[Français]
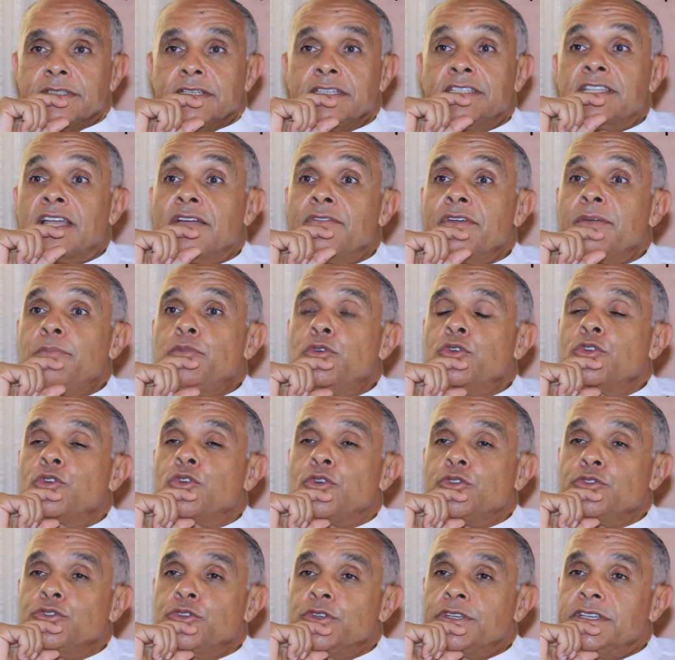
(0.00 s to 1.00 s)
Ils travaillent pour le
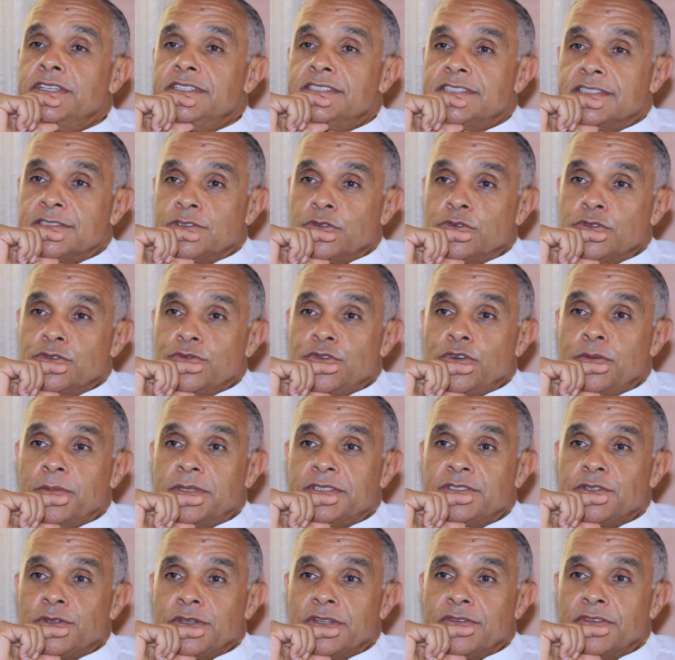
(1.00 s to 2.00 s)
compte de qui ces centres de
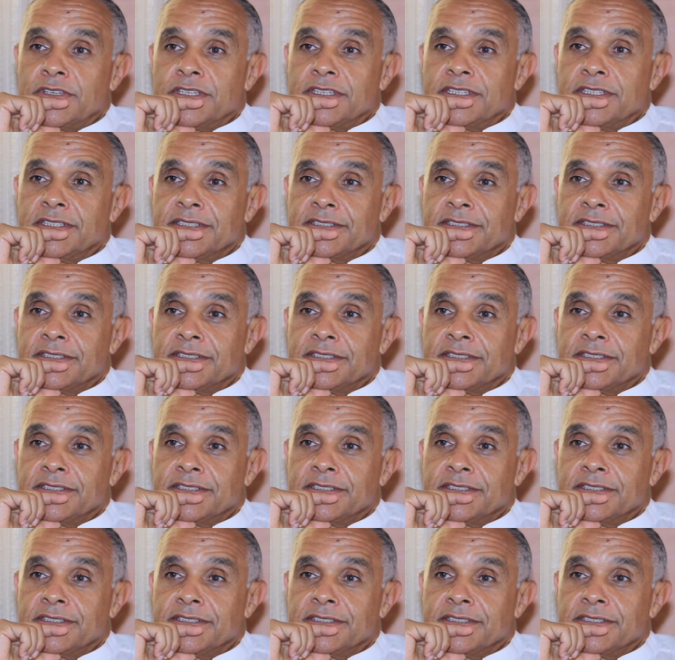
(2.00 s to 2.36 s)
formation en Afrique